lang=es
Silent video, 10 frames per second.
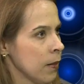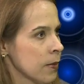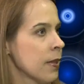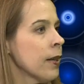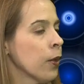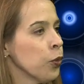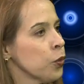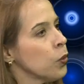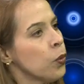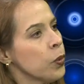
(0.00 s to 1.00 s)
Se
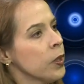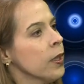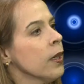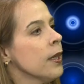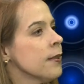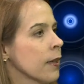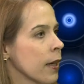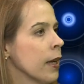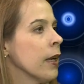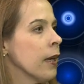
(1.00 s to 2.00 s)
reconstruye y se,
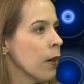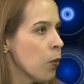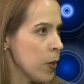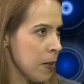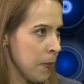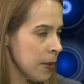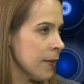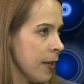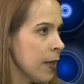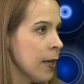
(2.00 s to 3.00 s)
regenera una,
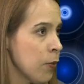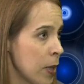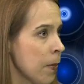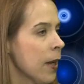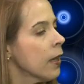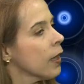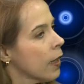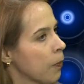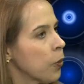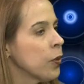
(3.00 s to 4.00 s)
se genera una imagen
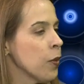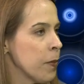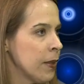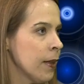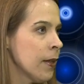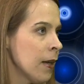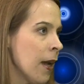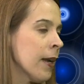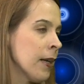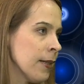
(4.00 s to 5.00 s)
que posteriormente es
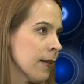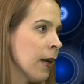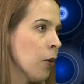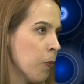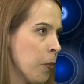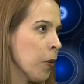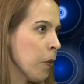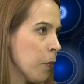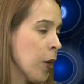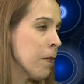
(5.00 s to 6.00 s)
analizado por,
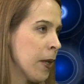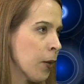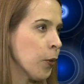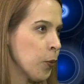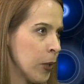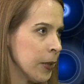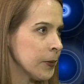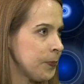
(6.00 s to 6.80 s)
por el médico nuclear.